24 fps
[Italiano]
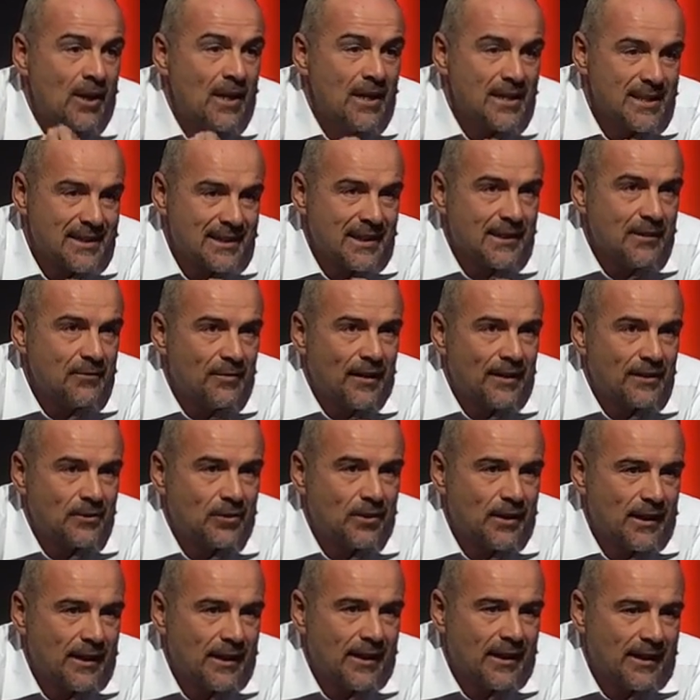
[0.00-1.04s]
Sta di fatto
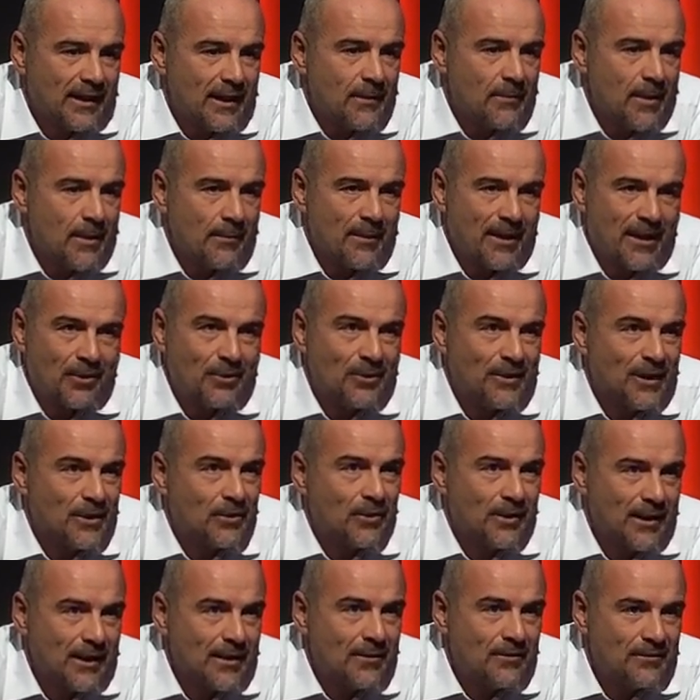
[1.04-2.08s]
che la mamma ha
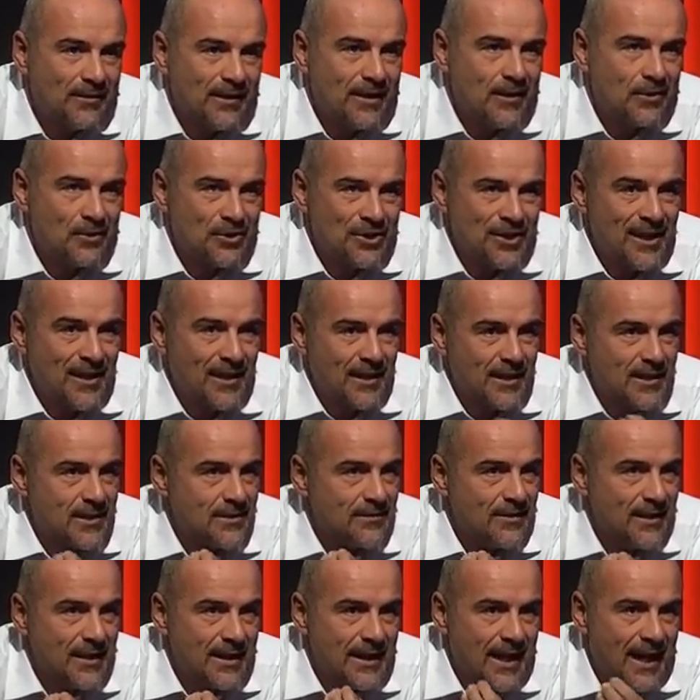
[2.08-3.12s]
raccontato che il figlio si è
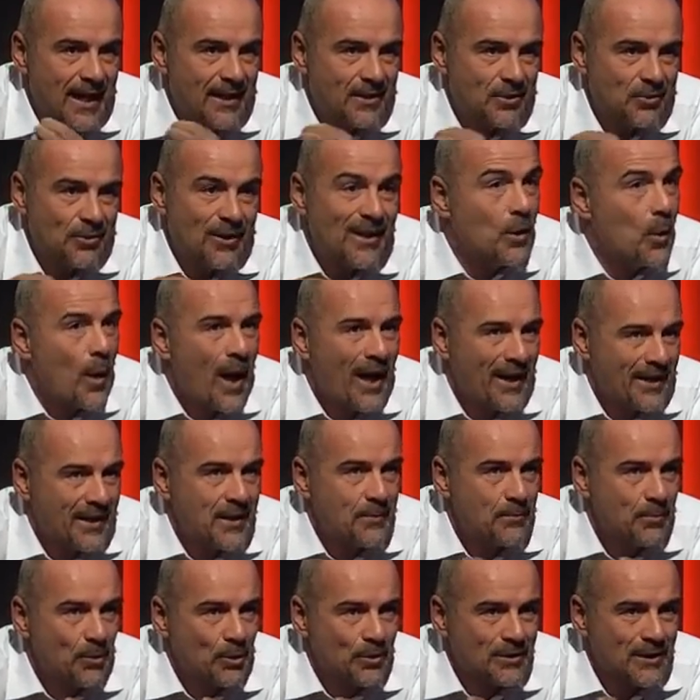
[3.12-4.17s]
risvegliato e lo ha
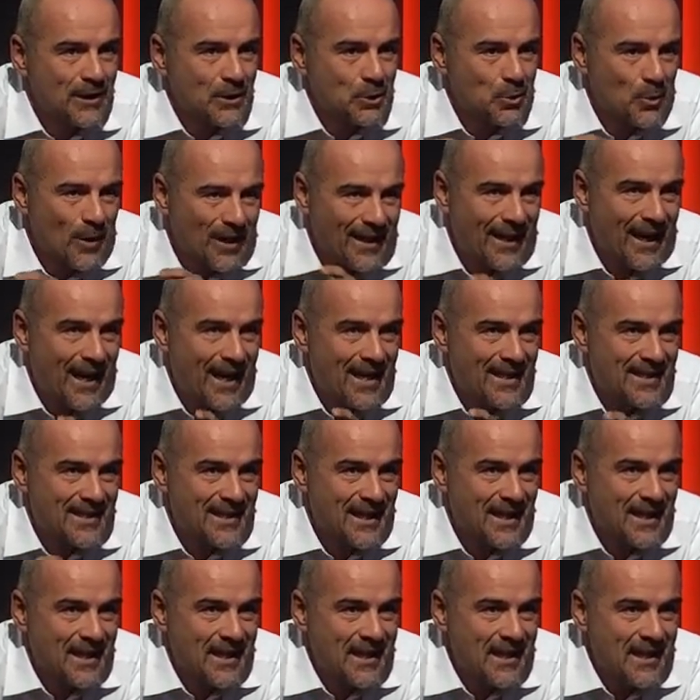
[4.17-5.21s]
riportato a
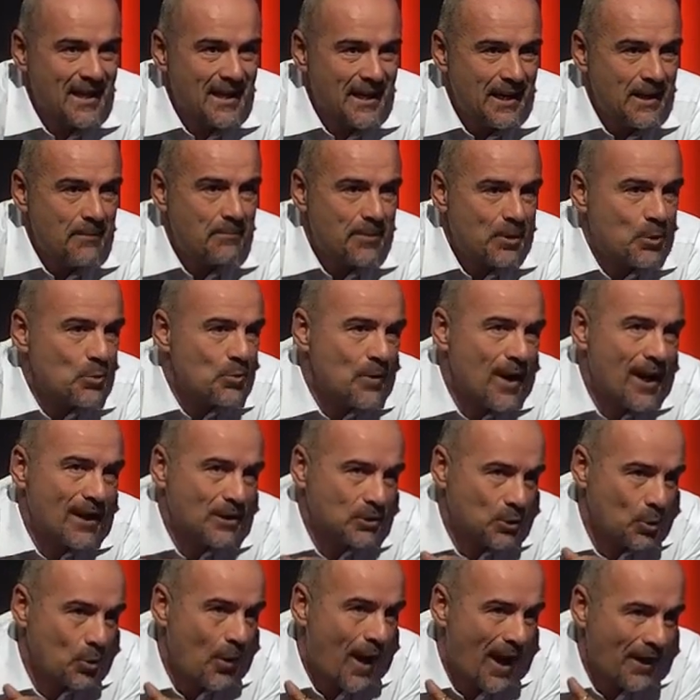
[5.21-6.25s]
casa e per un
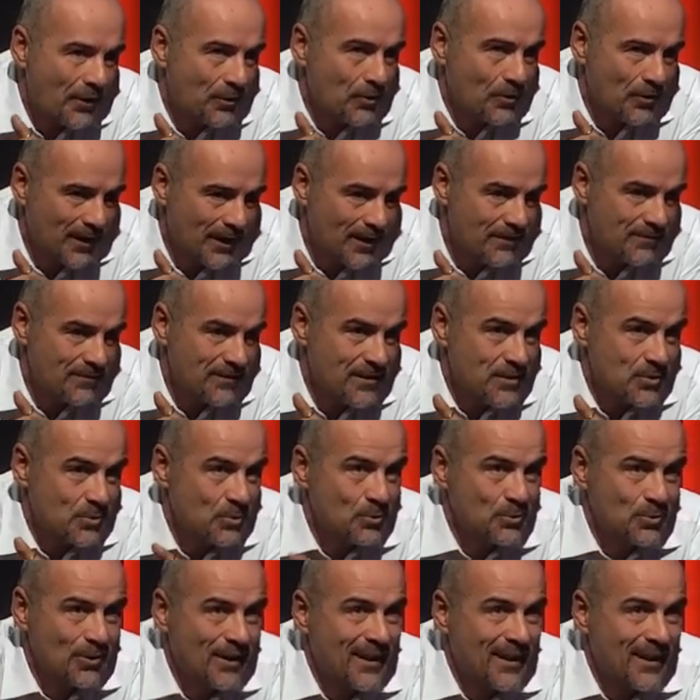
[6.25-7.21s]
altro anno è vissuto.